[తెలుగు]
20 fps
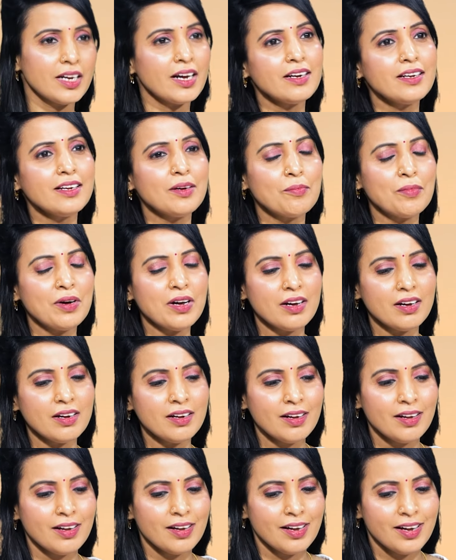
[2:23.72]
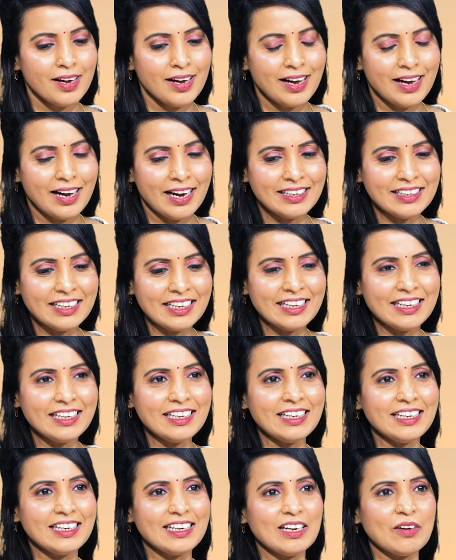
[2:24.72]
కానీ అమ్మా అంటే
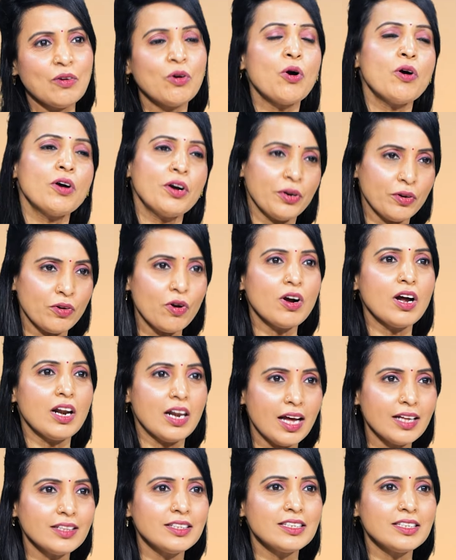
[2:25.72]
ఒక్కొక్కరు ఒక్కొక్కలా